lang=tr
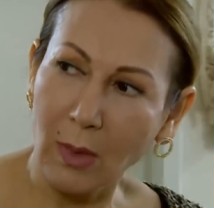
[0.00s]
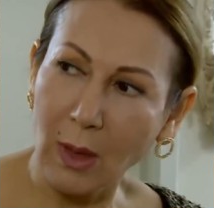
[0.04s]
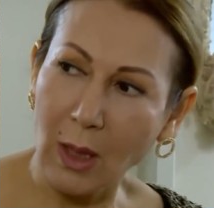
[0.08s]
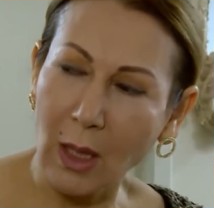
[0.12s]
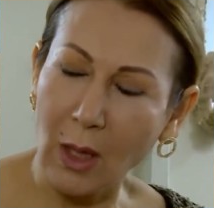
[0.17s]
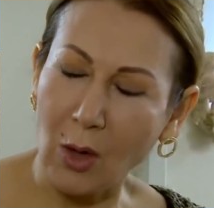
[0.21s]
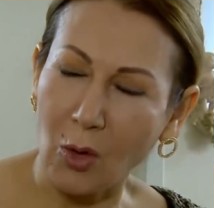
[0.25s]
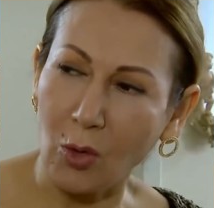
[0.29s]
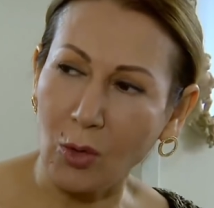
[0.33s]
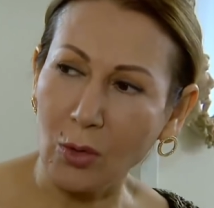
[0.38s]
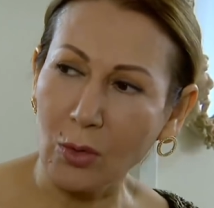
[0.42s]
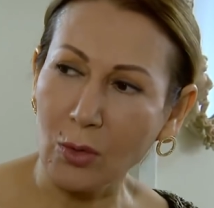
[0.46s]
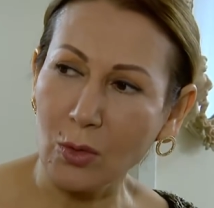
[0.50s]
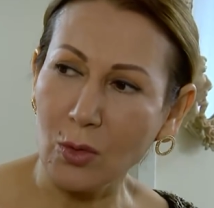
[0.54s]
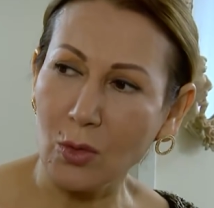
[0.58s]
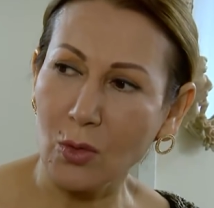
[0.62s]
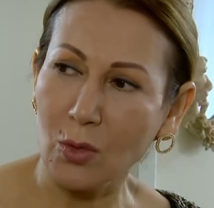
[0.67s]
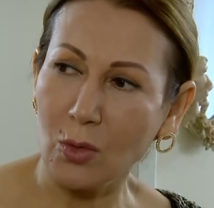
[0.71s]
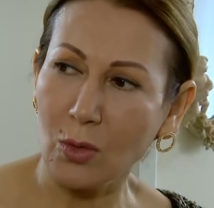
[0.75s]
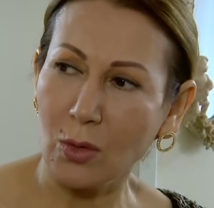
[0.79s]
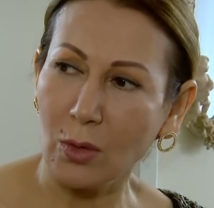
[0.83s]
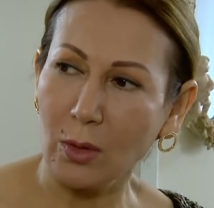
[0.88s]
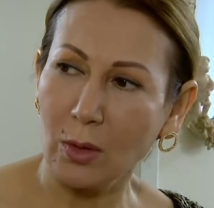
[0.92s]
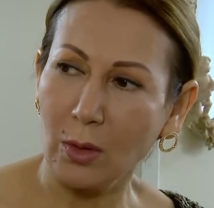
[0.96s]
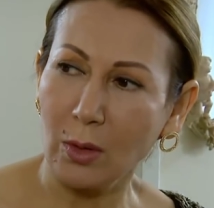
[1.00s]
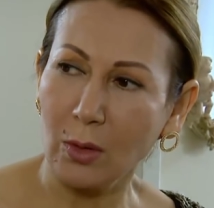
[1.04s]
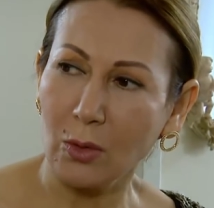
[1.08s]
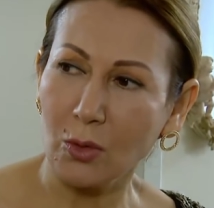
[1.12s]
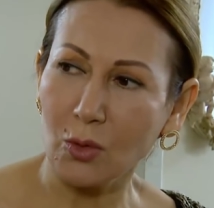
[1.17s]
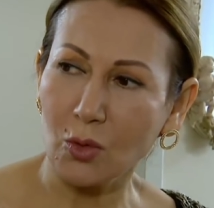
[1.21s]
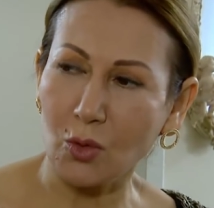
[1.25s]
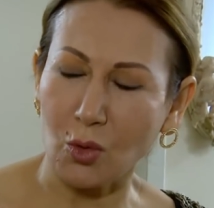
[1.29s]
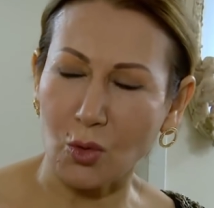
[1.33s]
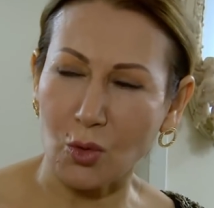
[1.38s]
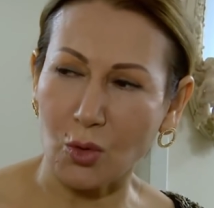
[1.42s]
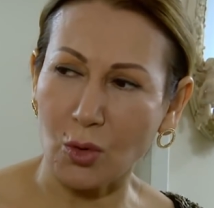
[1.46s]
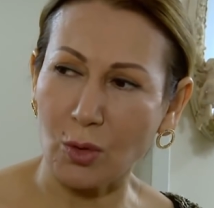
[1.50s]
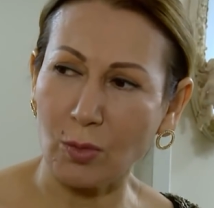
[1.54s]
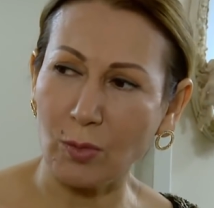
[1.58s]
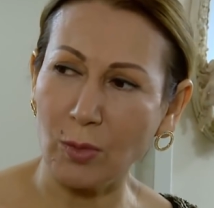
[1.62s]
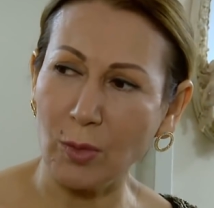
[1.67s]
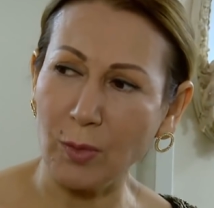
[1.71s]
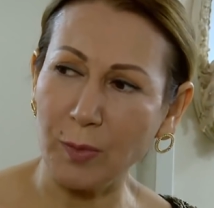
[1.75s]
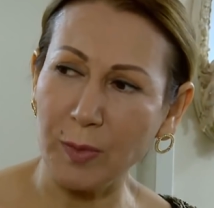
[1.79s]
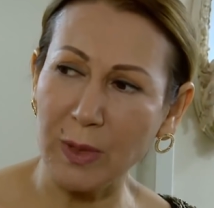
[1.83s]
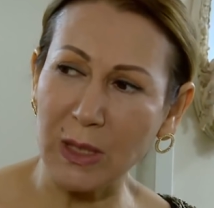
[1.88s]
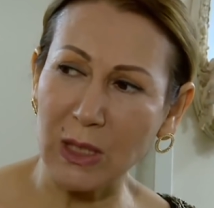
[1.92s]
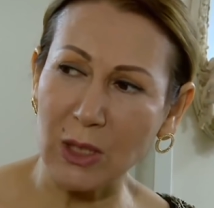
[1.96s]
Ne o? Sucuk
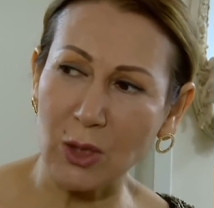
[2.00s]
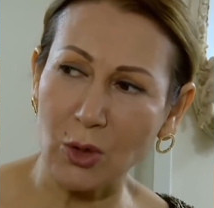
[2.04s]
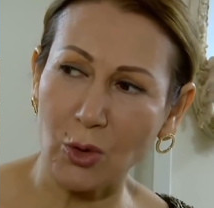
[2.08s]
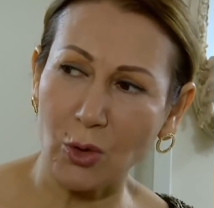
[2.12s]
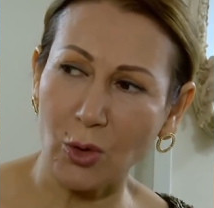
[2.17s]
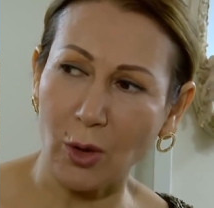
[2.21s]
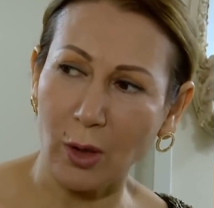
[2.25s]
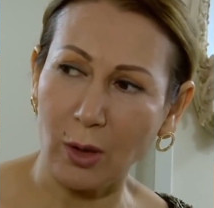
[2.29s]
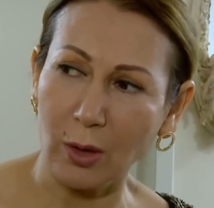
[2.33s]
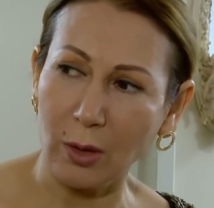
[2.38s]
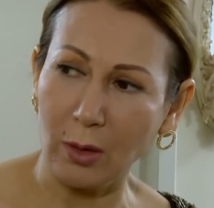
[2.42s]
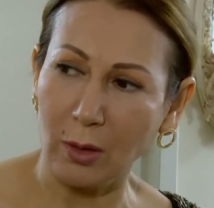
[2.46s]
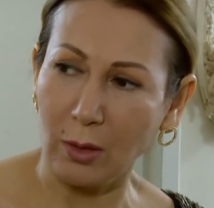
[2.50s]
mu pişiyor?